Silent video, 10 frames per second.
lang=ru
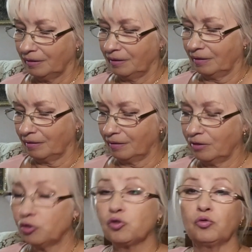Так,
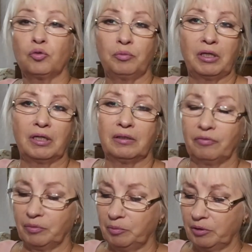еще у меня от
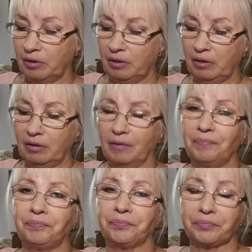Faberlic
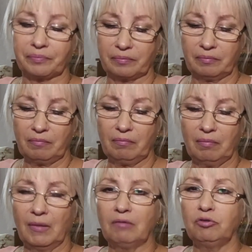
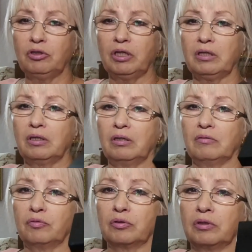вот такие
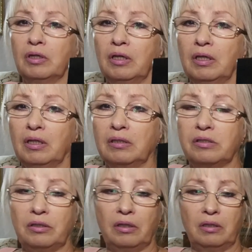вот
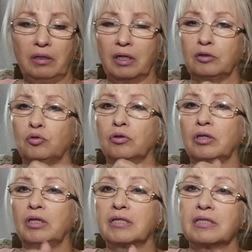тени, которые
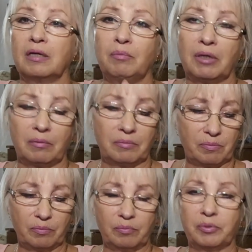я сама
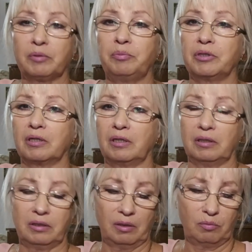подбирала.
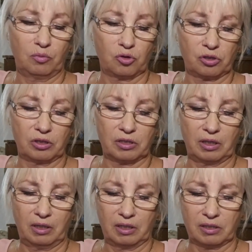Там можно
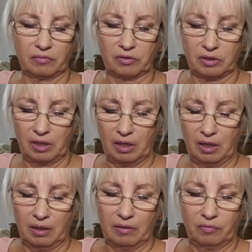заказывать
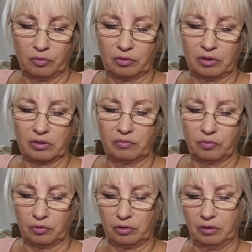вот эти
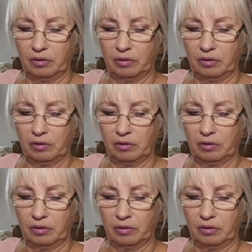вот,